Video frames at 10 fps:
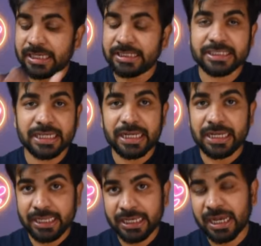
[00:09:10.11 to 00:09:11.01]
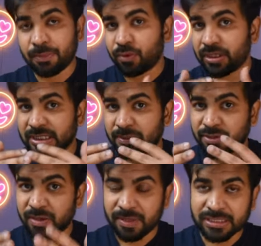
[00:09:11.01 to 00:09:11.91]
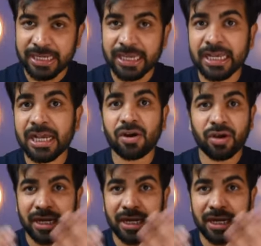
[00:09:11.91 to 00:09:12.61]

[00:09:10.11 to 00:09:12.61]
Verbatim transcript: इसका लिंक आपको डिस्क्रिप्शन में मिल जाएगा